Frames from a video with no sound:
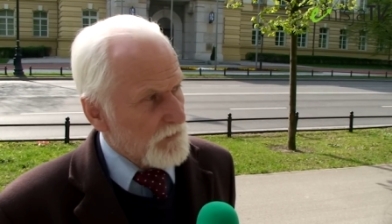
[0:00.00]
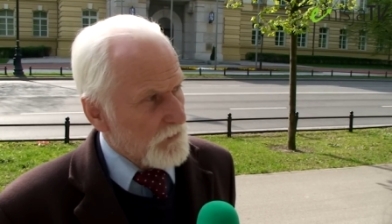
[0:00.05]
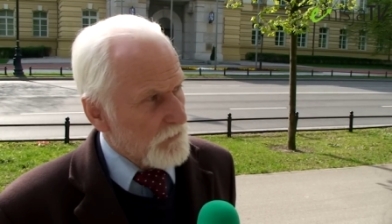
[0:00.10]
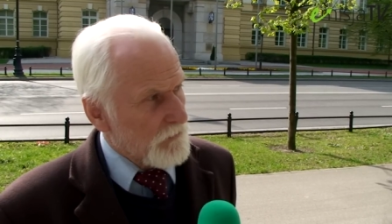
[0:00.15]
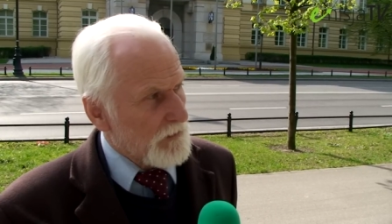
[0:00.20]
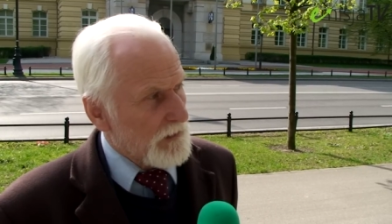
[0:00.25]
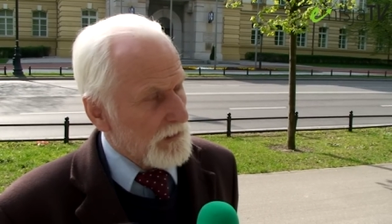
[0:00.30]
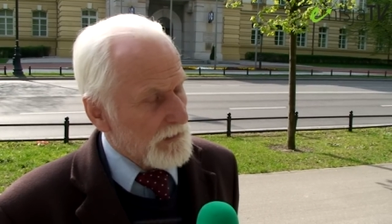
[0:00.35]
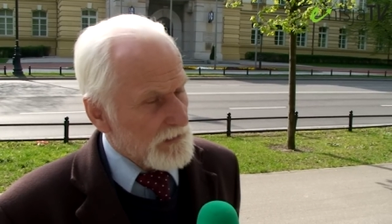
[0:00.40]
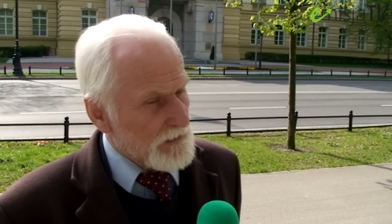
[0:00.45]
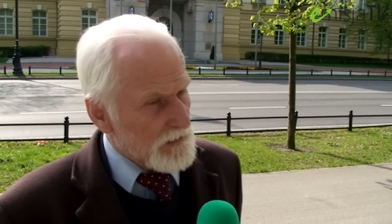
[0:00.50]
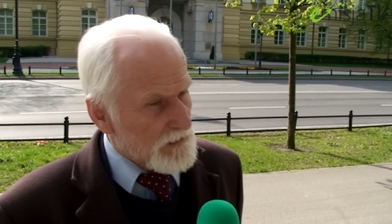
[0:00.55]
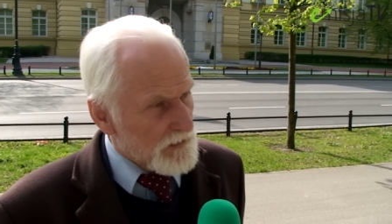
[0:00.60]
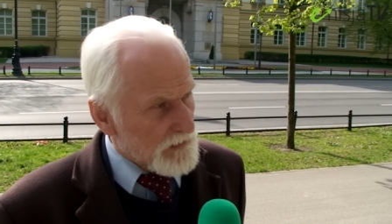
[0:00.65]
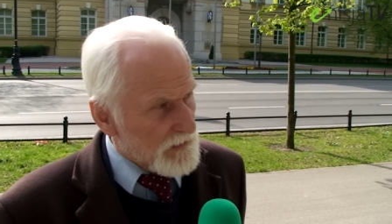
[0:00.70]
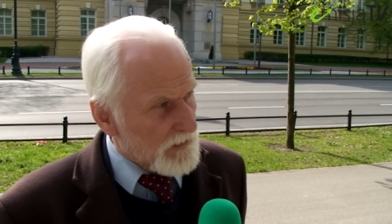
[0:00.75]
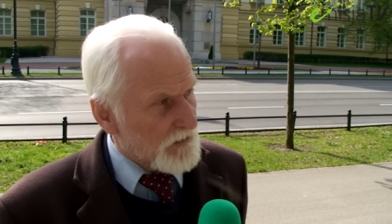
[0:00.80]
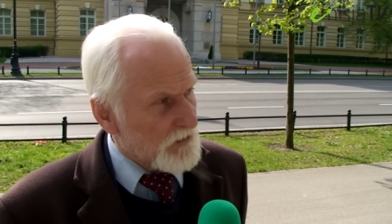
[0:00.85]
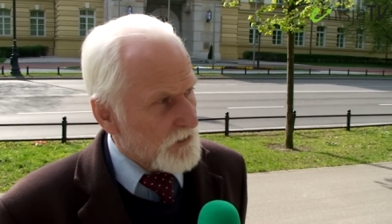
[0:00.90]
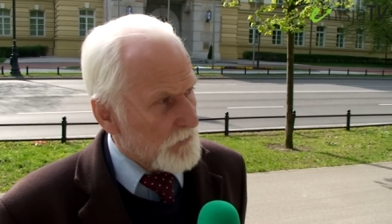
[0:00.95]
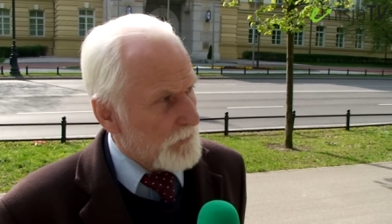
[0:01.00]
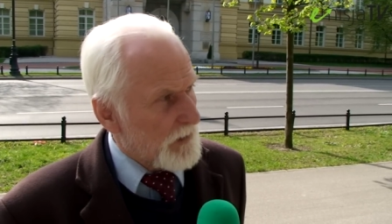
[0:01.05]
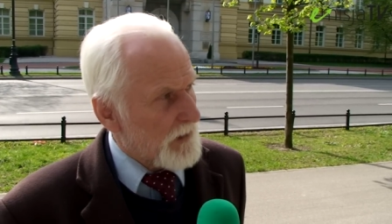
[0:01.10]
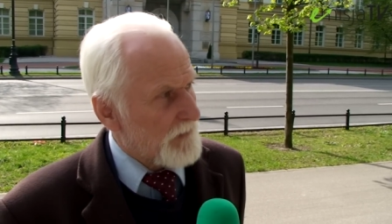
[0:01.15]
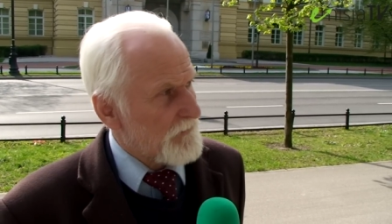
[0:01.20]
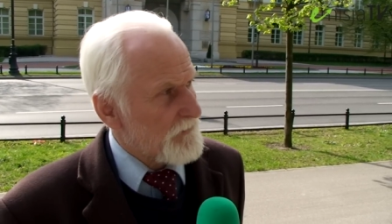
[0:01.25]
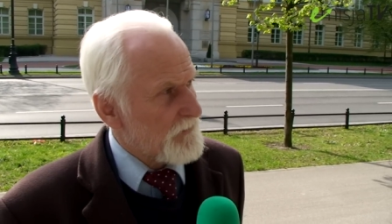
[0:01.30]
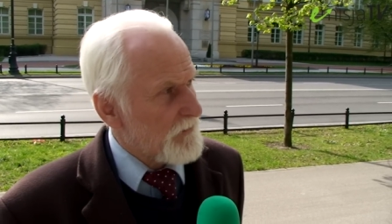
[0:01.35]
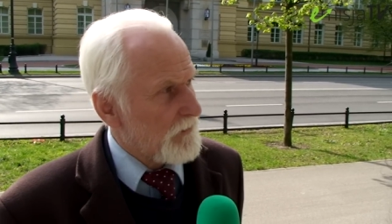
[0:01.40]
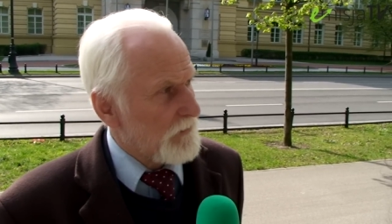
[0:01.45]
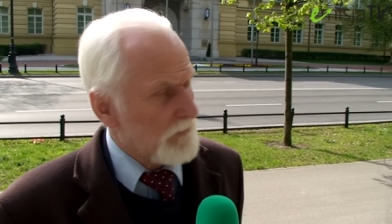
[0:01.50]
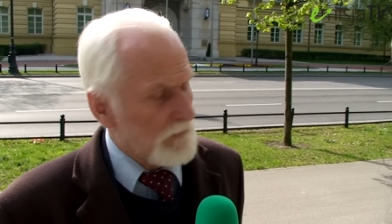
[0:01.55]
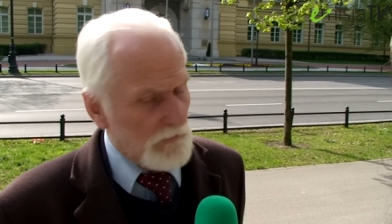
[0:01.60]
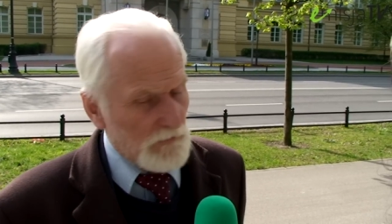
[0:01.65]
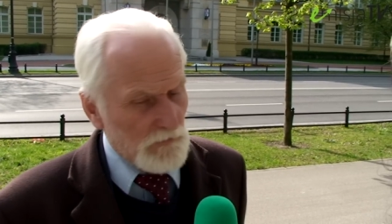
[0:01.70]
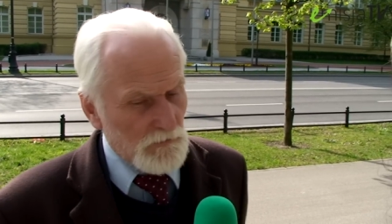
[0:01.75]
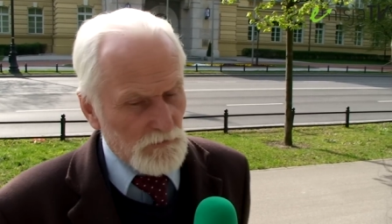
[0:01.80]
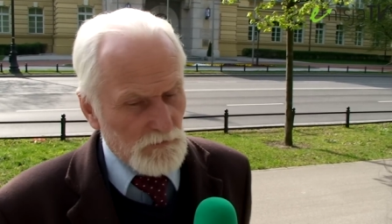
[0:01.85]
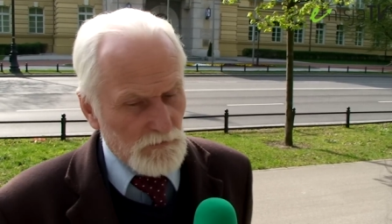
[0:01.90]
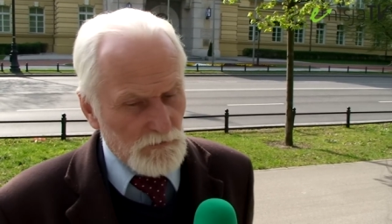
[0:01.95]
Druga, niestety bardzo
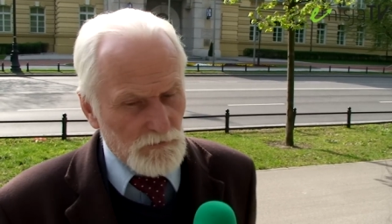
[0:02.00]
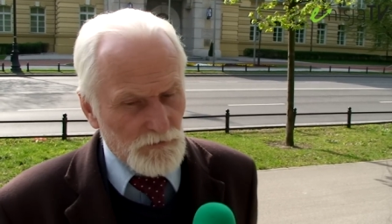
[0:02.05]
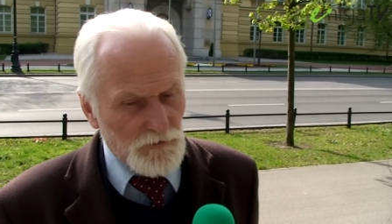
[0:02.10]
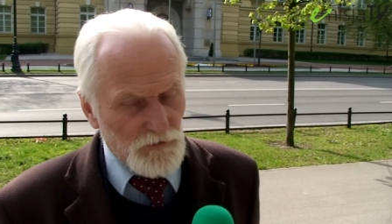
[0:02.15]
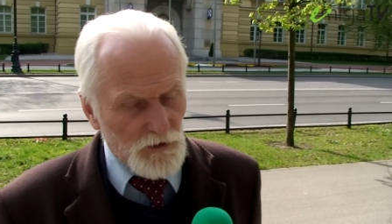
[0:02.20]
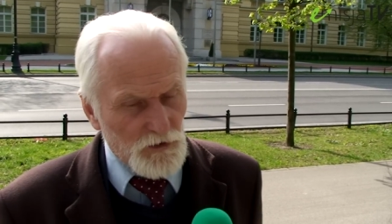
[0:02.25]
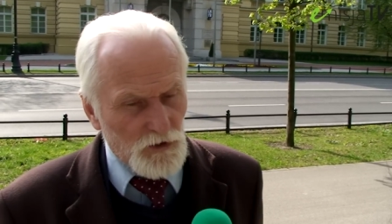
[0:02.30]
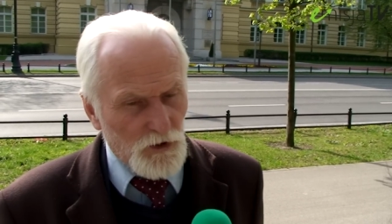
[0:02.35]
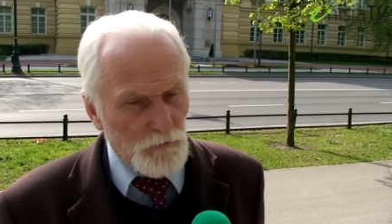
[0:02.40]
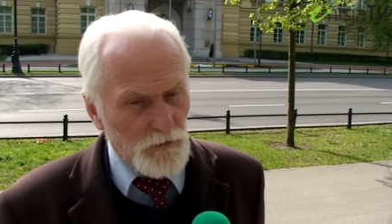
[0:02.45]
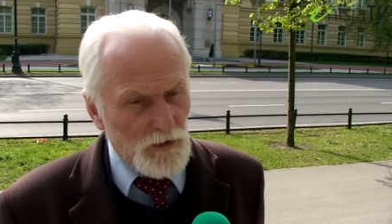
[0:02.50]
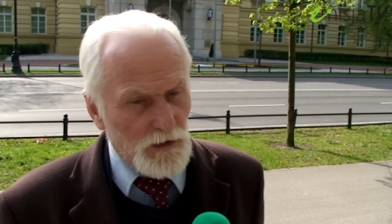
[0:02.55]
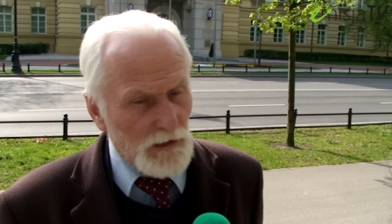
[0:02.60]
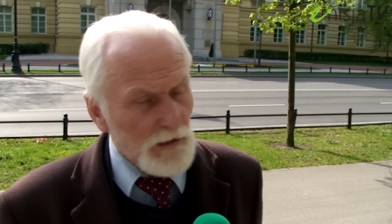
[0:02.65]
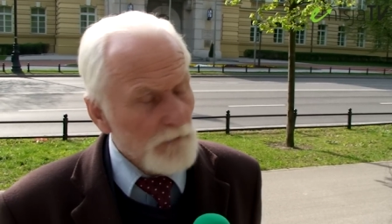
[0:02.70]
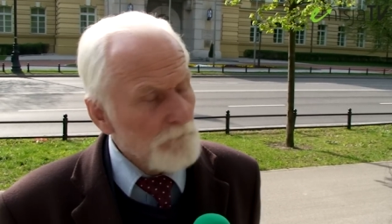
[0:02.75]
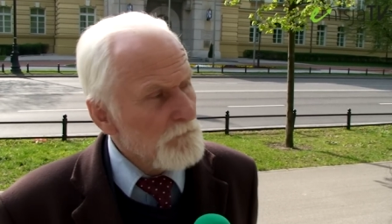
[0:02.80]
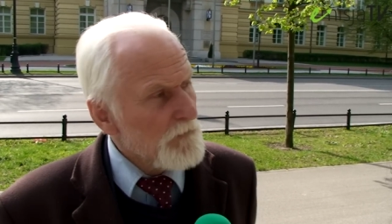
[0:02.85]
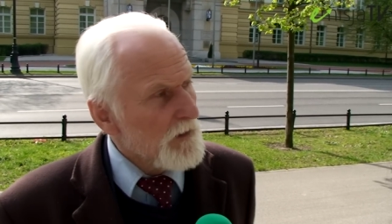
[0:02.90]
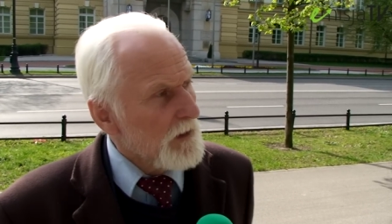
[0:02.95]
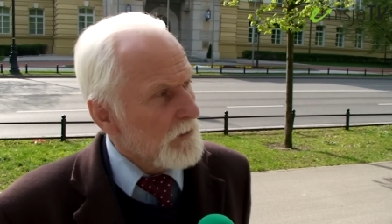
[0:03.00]
niedobra,